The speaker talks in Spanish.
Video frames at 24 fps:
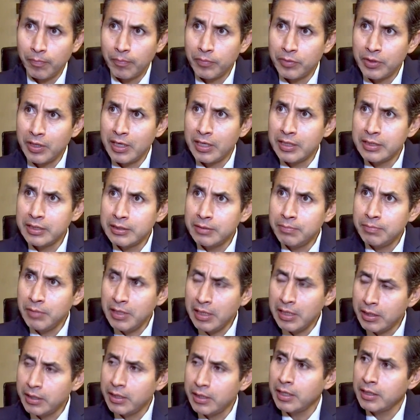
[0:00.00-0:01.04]

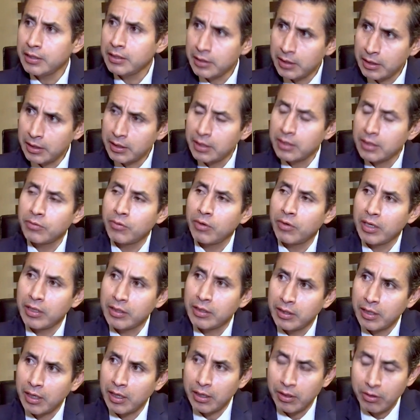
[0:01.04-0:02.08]

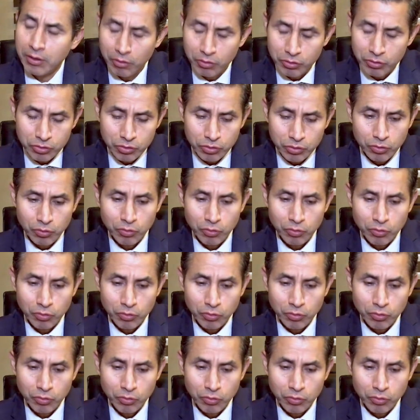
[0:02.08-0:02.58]
3.342